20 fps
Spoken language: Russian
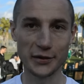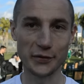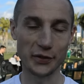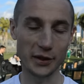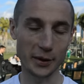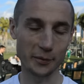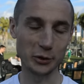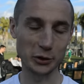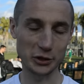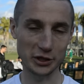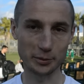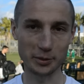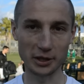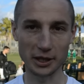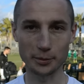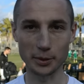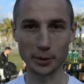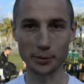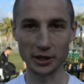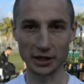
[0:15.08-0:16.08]
нам нужна
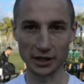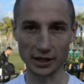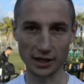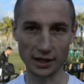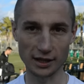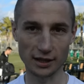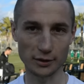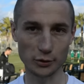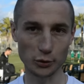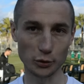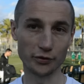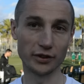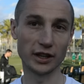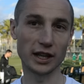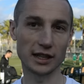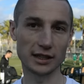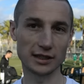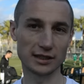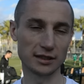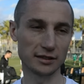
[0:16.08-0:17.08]
была победа для
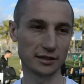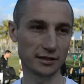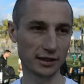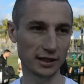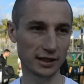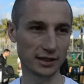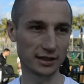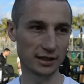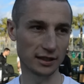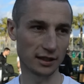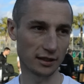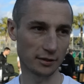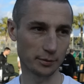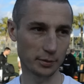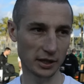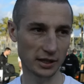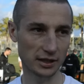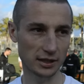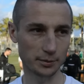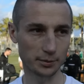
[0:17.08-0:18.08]
уверенности в своих силах. В
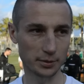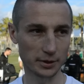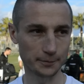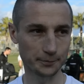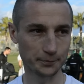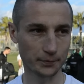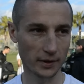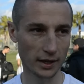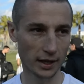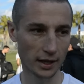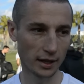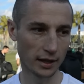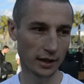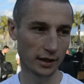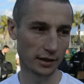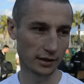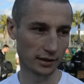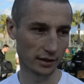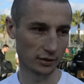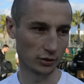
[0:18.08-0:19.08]
принципе,
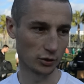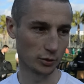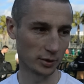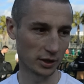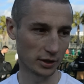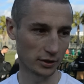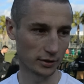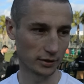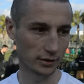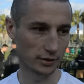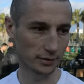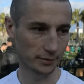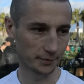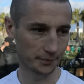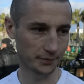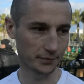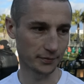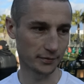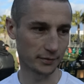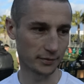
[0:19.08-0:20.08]
я думаю,
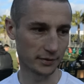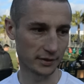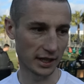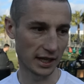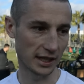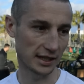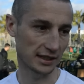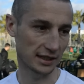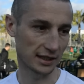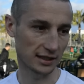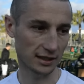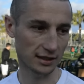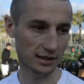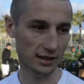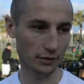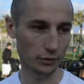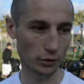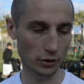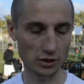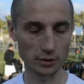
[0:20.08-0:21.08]
тренерский
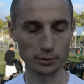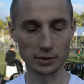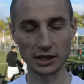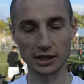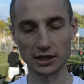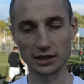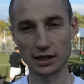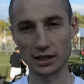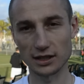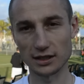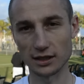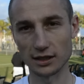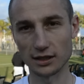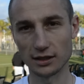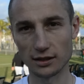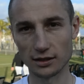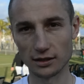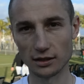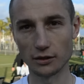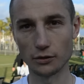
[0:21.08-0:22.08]
состав должен быть остаться
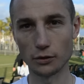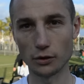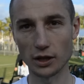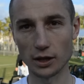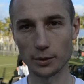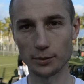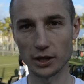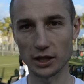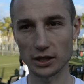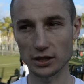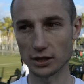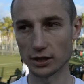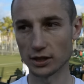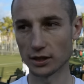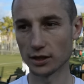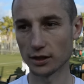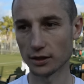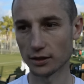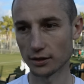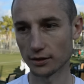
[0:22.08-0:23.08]
довольным нашей
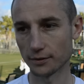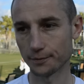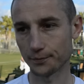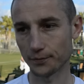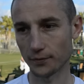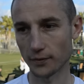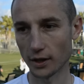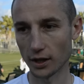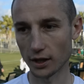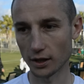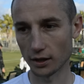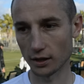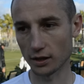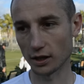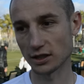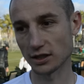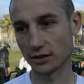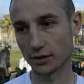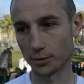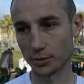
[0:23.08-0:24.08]
и
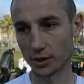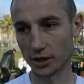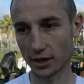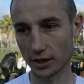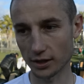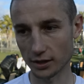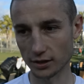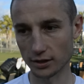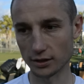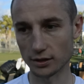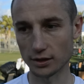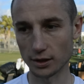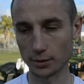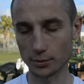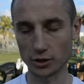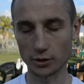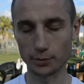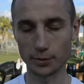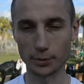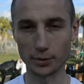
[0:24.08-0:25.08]
качеством игры, и тем,
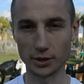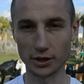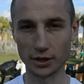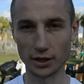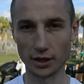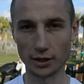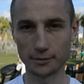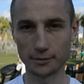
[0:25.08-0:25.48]
что победили.